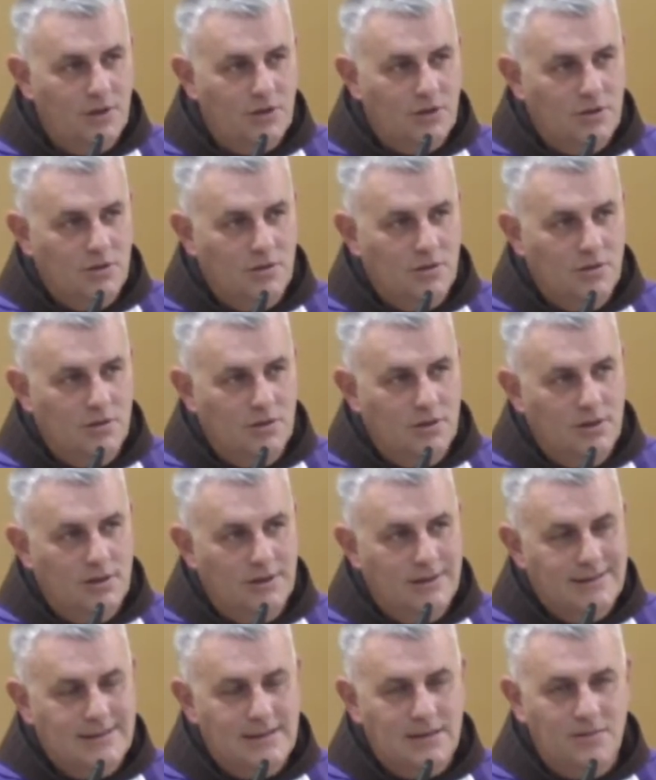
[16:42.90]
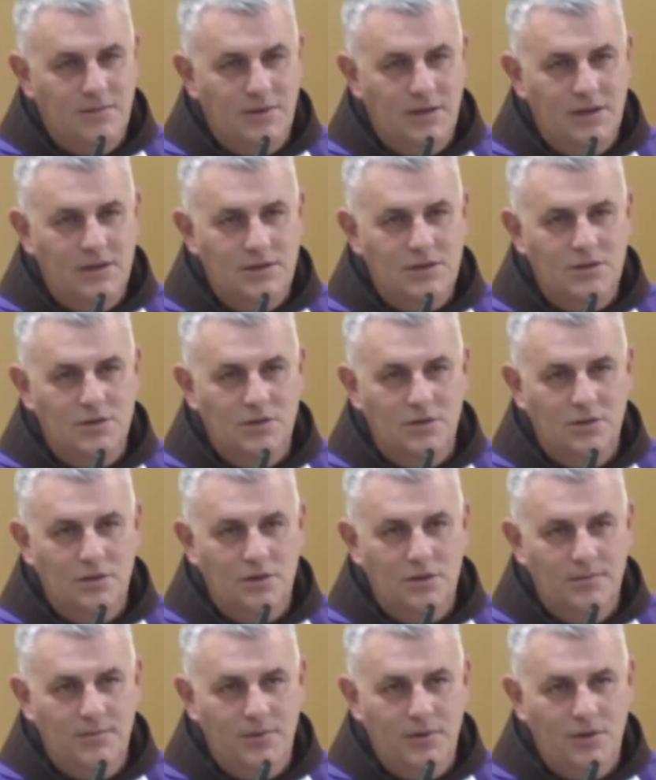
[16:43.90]
단단히 묶어 놓으십니다.
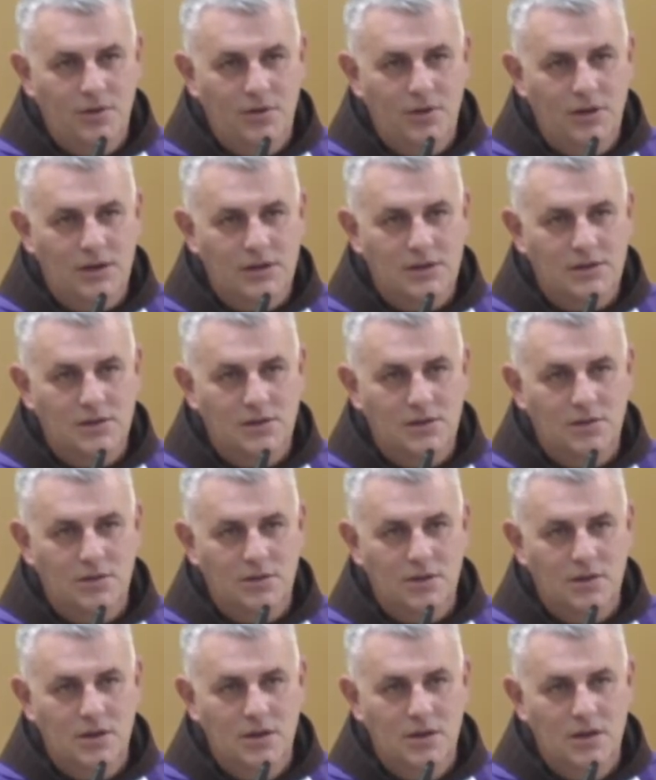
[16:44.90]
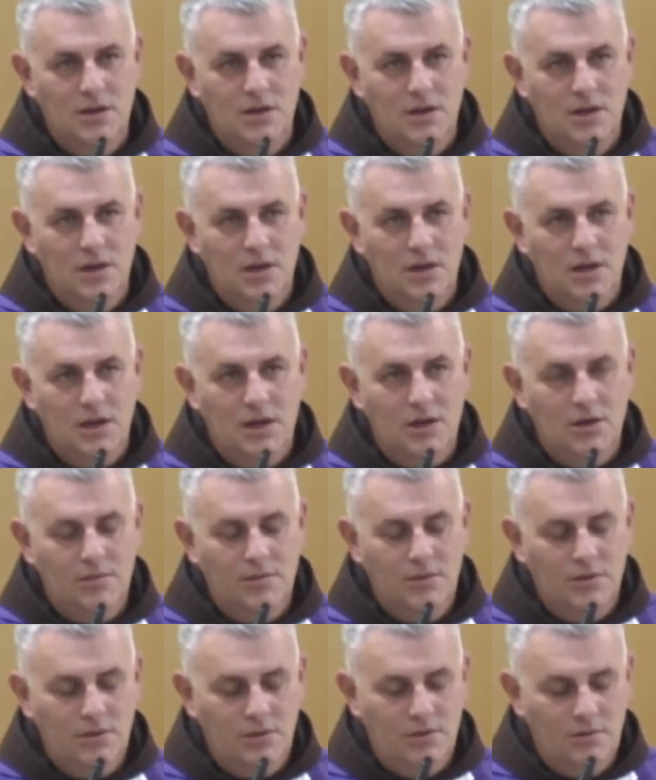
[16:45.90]
그러므로써 우리들 안에 있는 모든
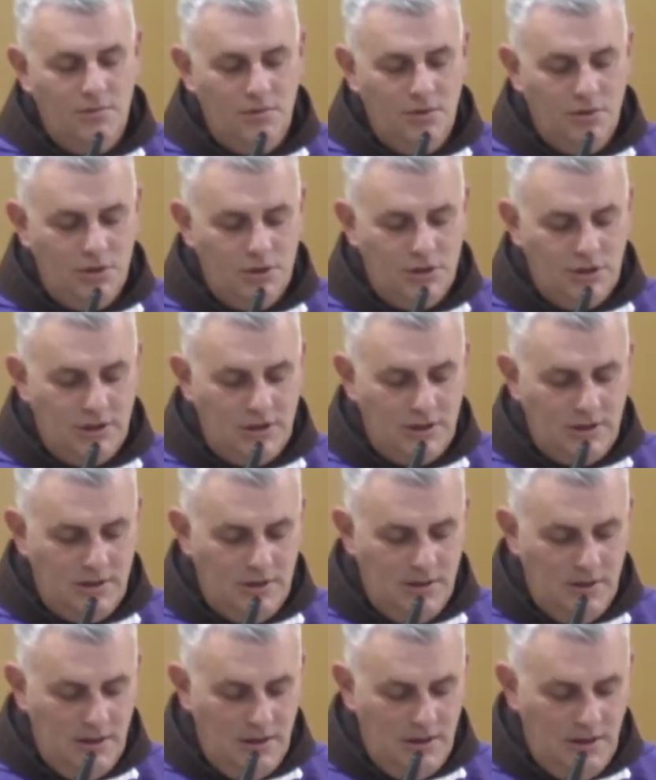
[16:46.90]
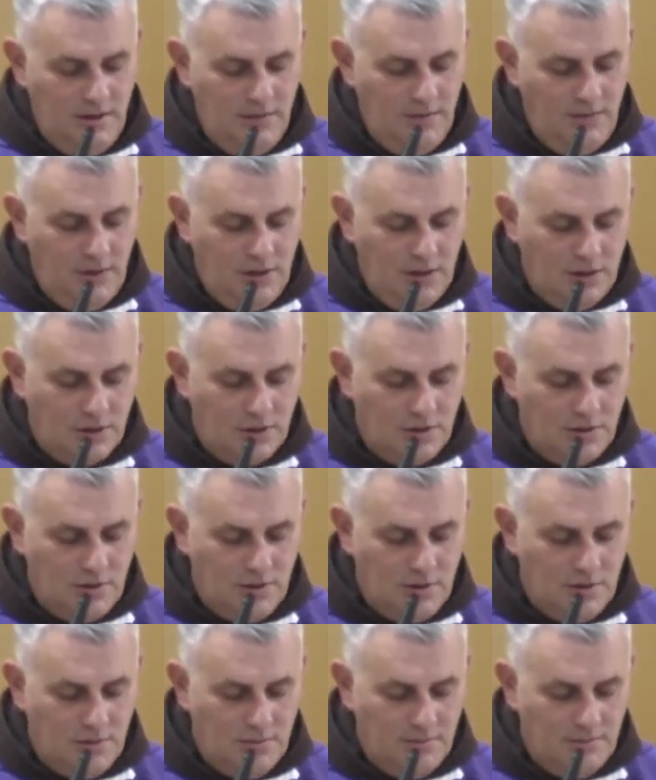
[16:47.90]
형식적인 것들로부터 우리들을
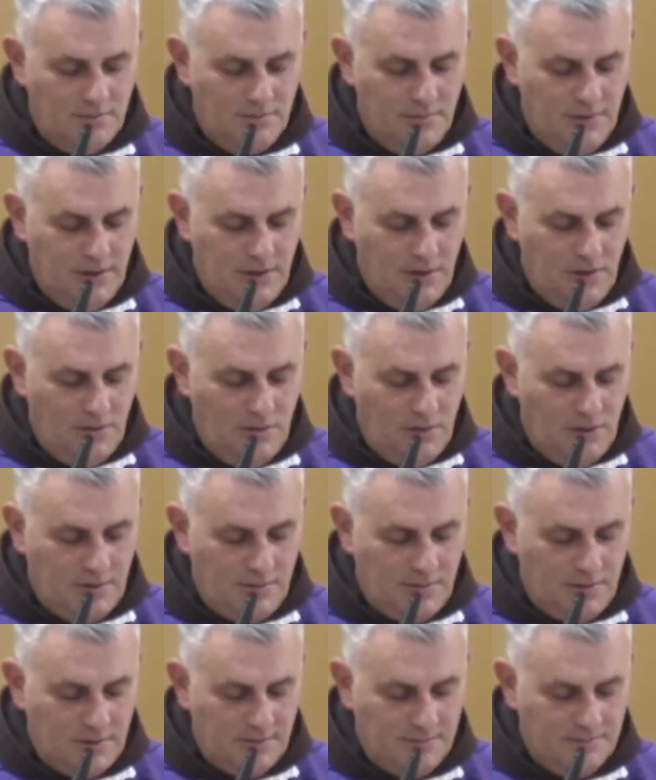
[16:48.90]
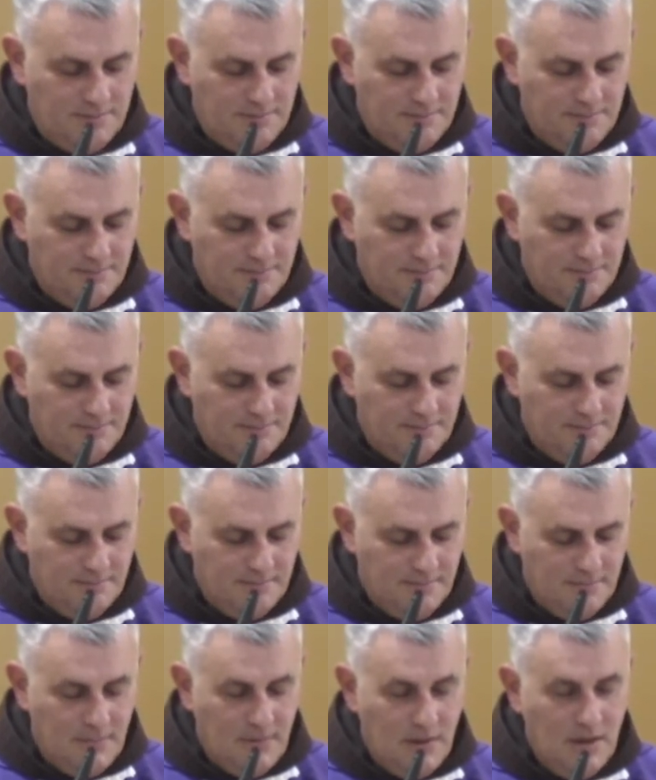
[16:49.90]
깨끗하게 점차적으로
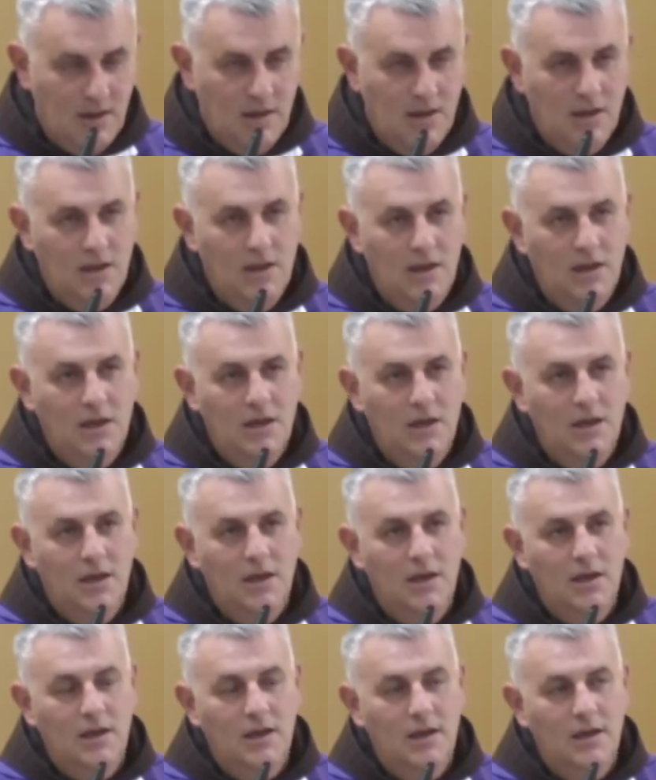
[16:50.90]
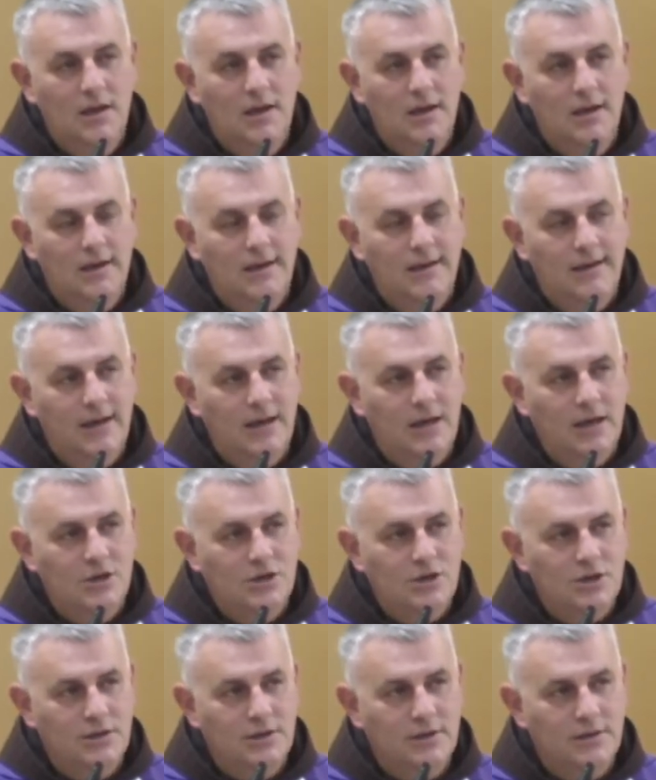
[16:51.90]
정화하십니다. 그래서 우리들
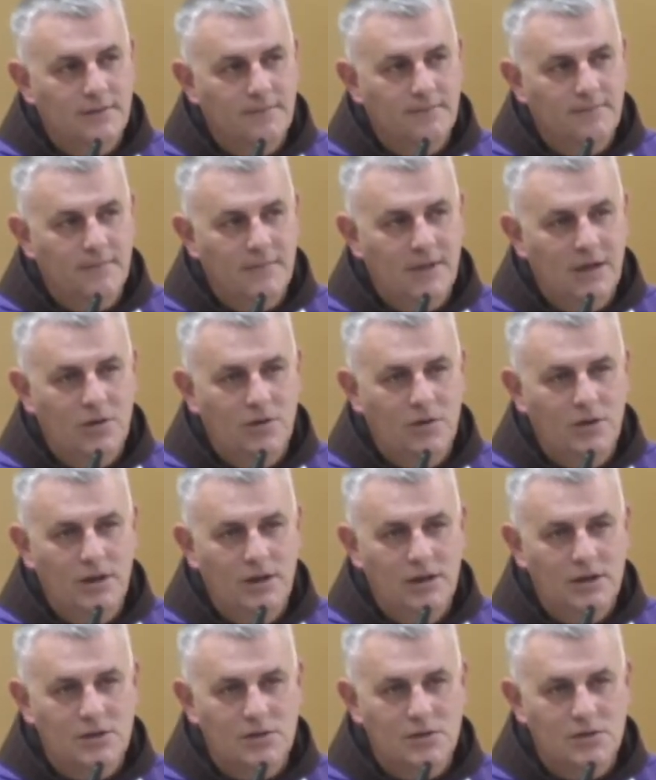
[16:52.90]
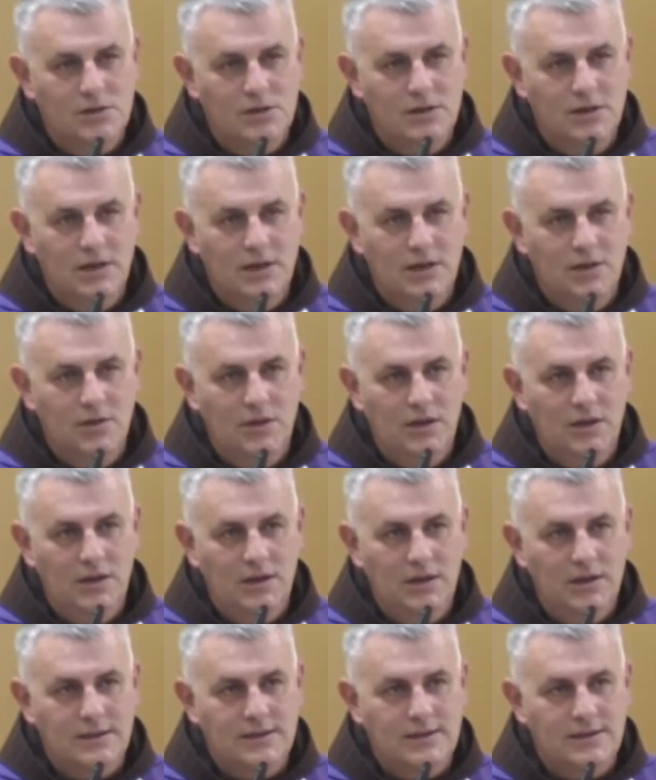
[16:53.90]
안에 오로지 하느님께서
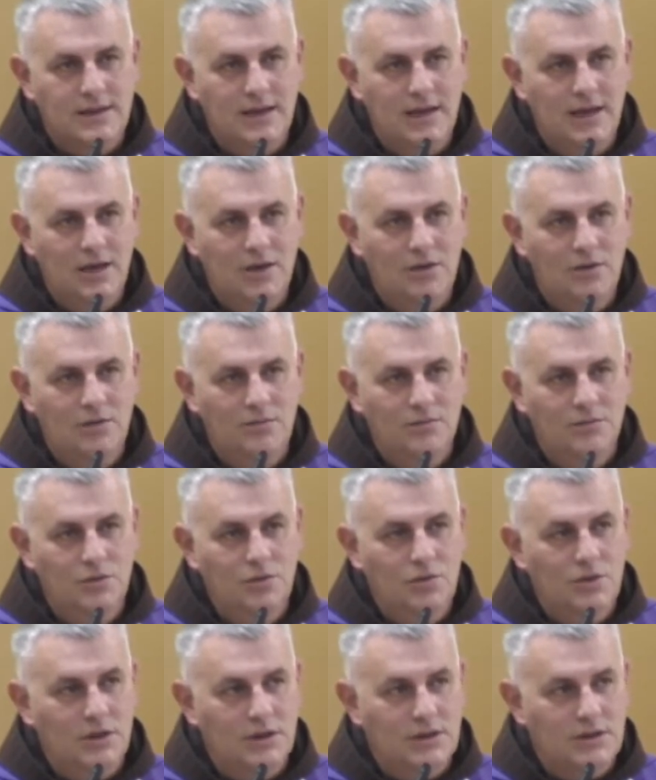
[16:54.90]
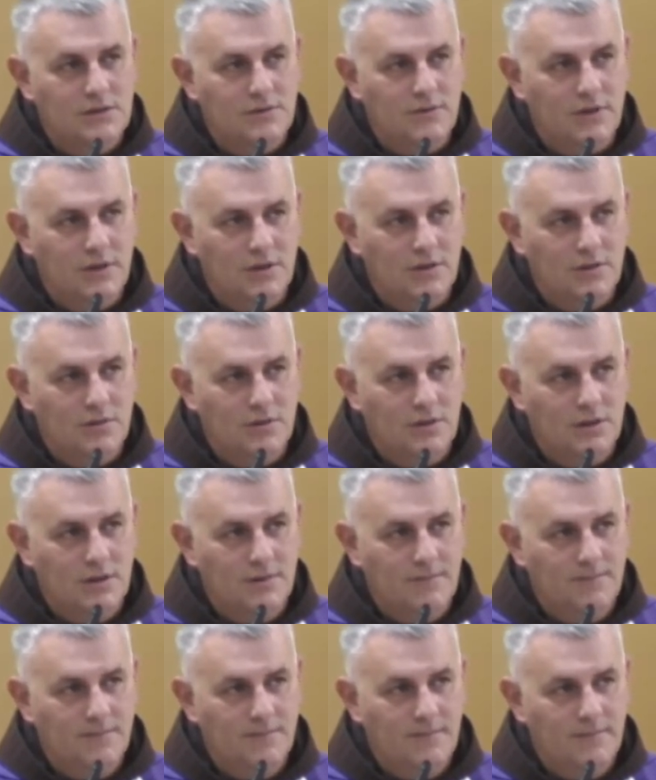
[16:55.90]
주신 것만 남아 있을 수 있도록 하십니다.